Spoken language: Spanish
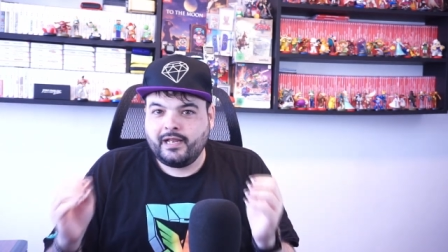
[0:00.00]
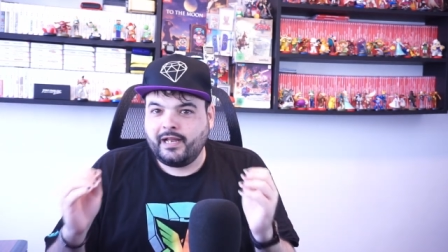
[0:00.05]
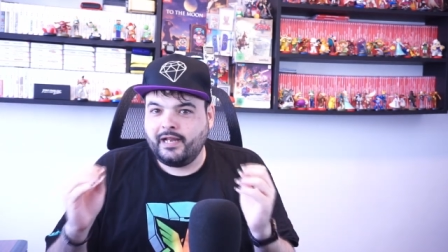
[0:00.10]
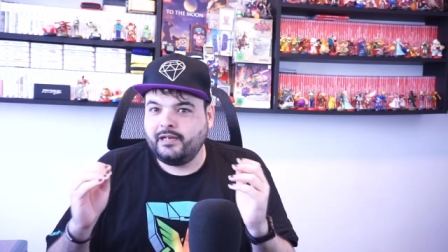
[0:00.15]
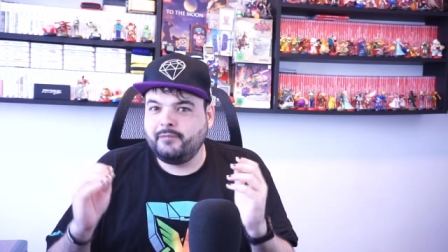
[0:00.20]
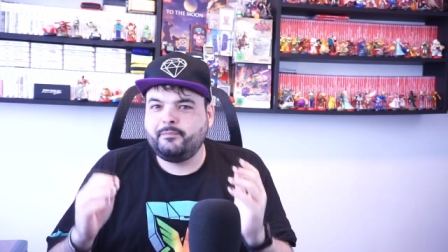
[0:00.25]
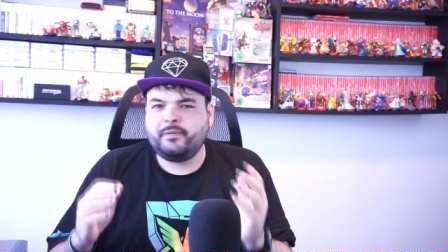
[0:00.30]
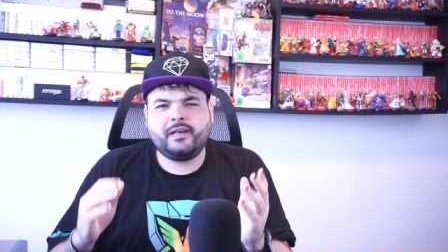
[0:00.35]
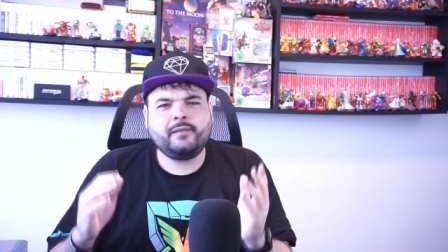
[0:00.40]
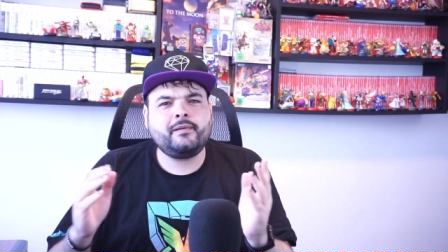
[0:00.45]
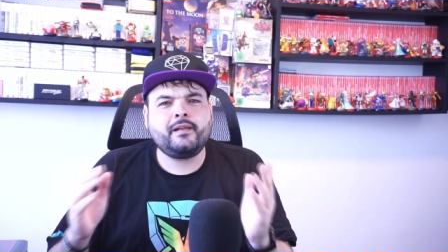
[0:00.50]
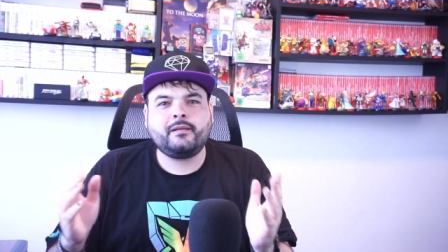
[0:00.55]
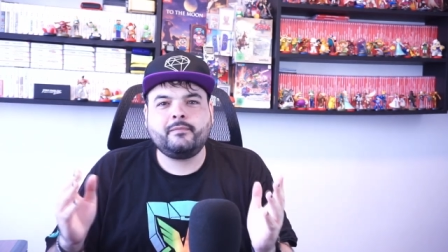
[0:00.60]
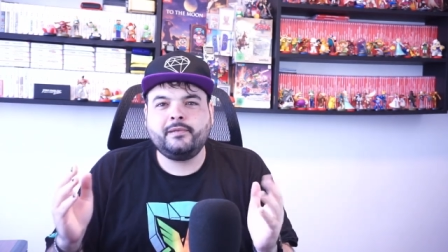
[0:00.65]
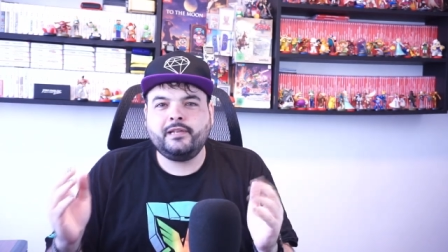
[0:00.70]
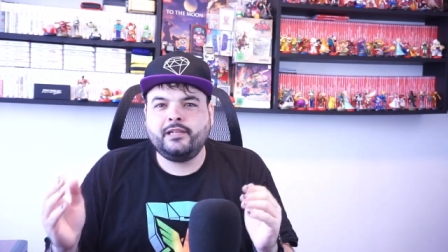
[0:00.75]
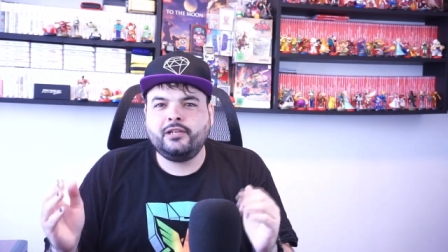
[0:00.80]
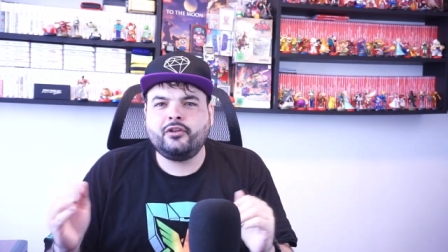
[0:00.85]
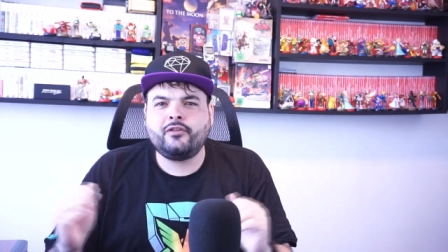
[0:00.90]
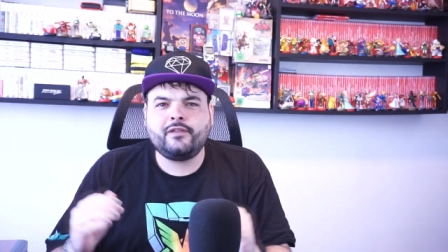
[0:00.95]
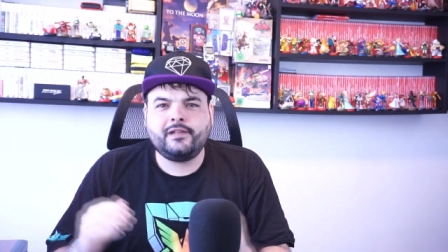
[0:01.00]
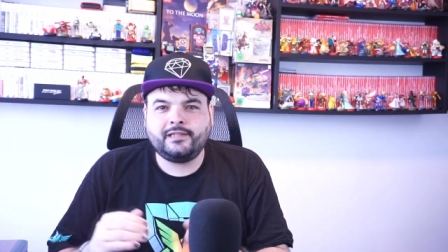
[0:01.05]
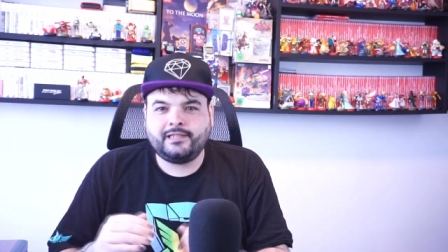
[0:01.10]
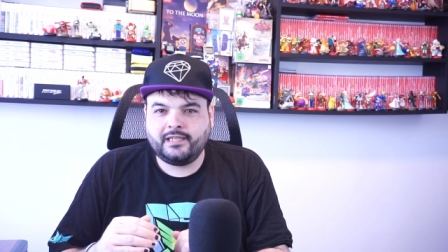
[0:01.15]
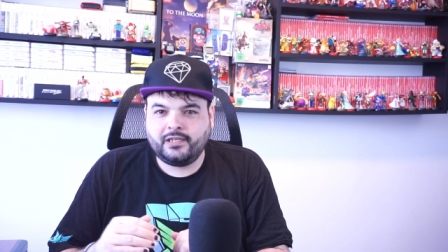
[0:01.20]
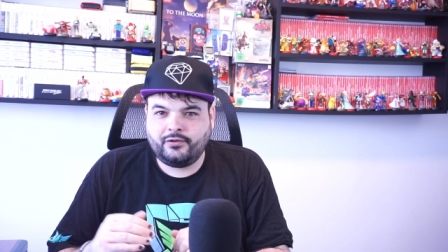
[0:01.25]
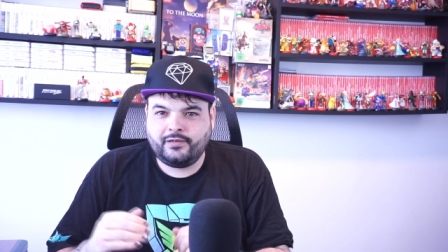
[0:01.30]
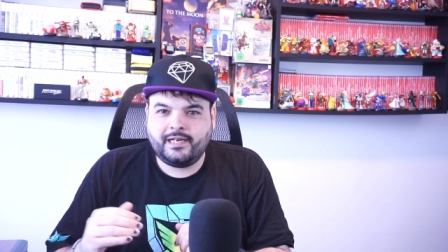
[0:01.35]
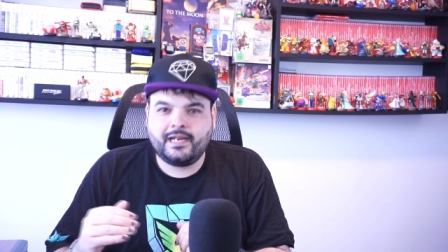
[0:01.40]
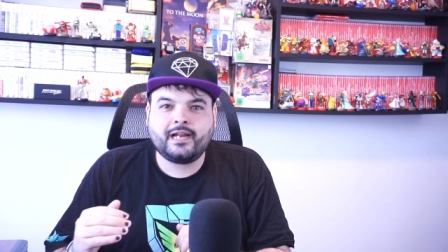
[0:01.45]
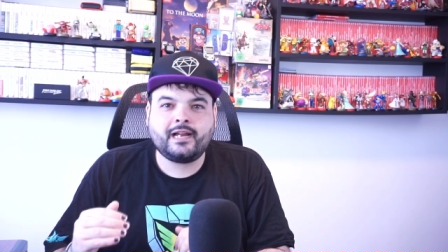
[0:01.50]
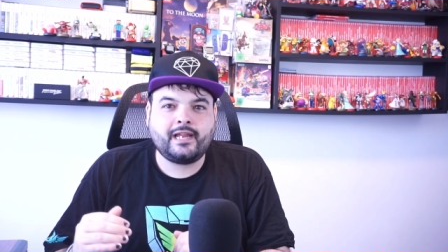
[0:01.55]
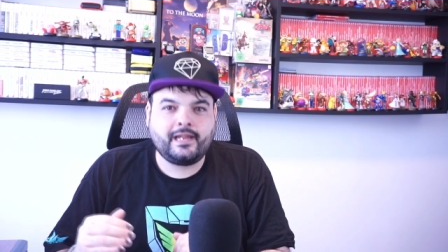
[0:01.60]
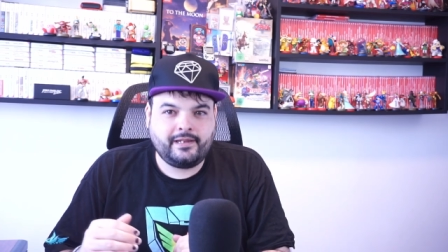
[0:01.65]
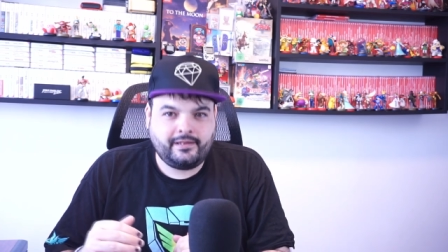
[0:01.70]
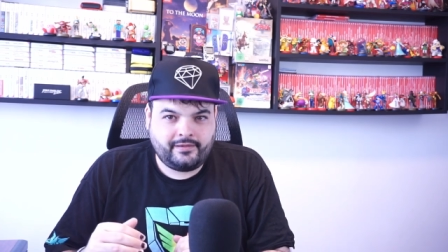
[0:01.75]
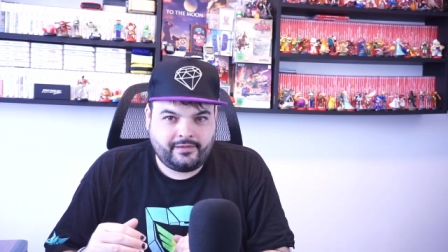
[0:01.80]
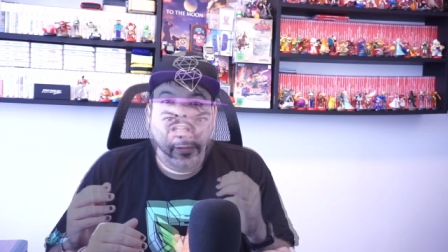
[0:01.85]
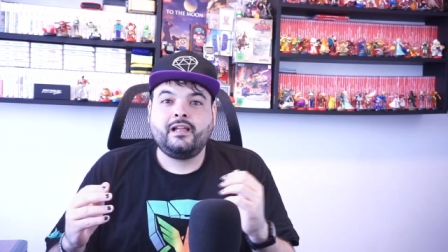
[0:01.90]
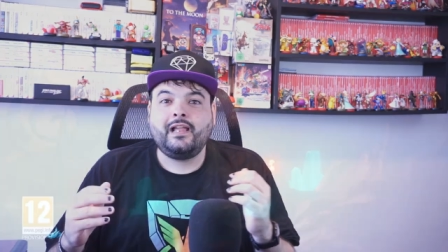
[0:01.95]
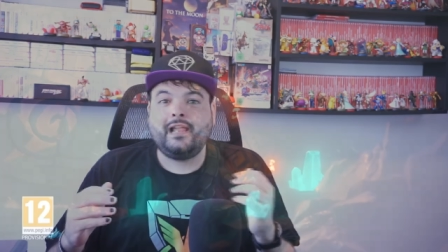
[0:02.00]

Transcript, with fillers: el primer vídeo de teoría que hice.